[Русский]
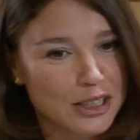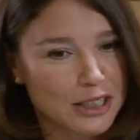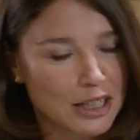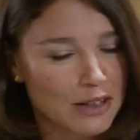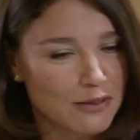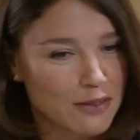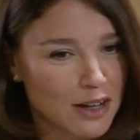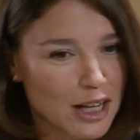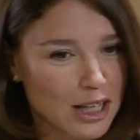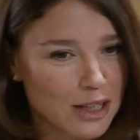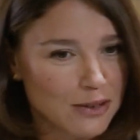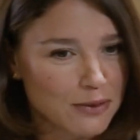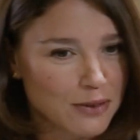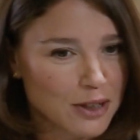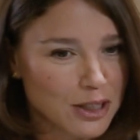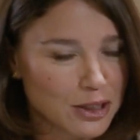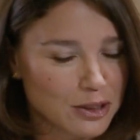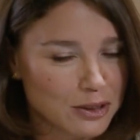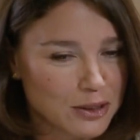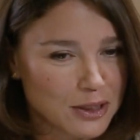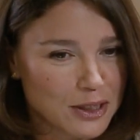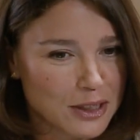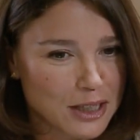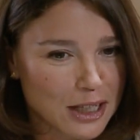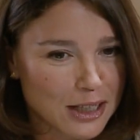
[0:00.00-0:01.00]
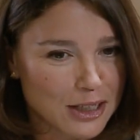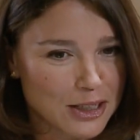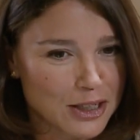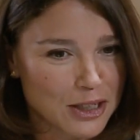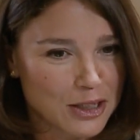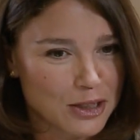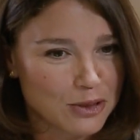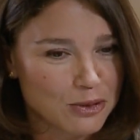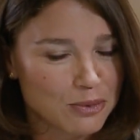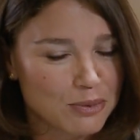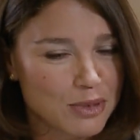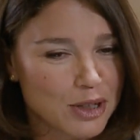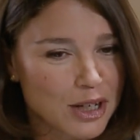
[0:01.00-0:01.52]
Коновалов, который стал
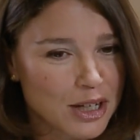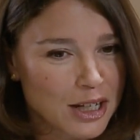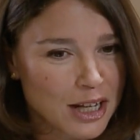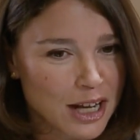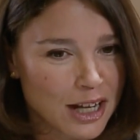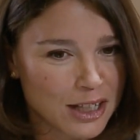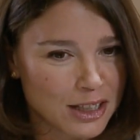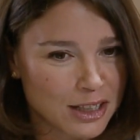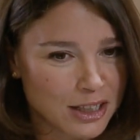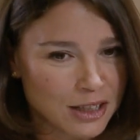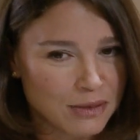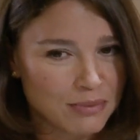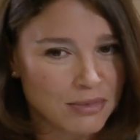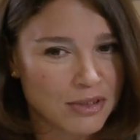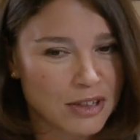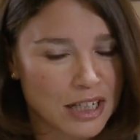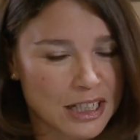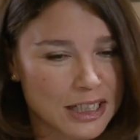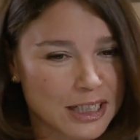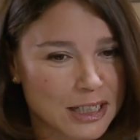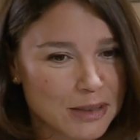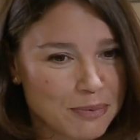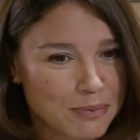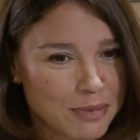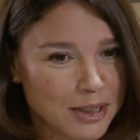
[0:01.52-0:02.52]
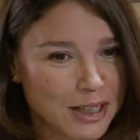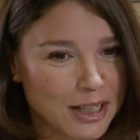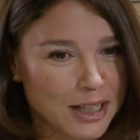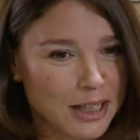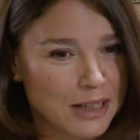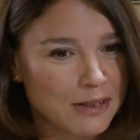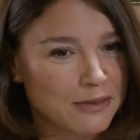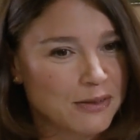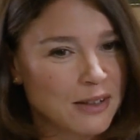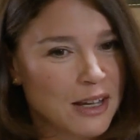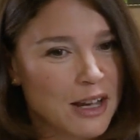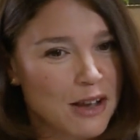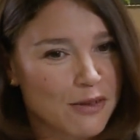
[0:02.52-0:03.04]
сейчас губернатором от
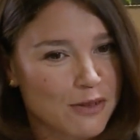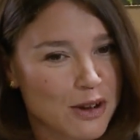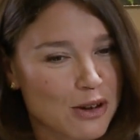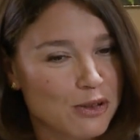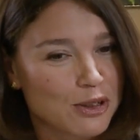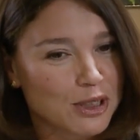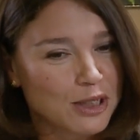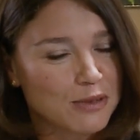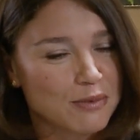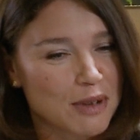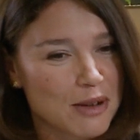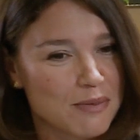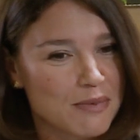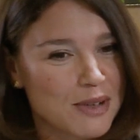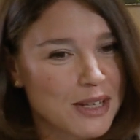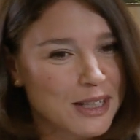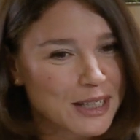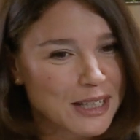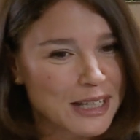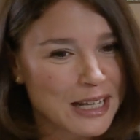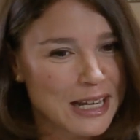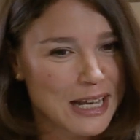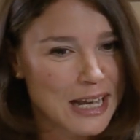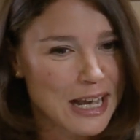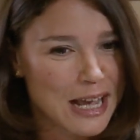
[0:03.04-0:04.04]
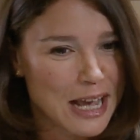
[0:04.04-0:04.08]
КПРФ, в какой-то момент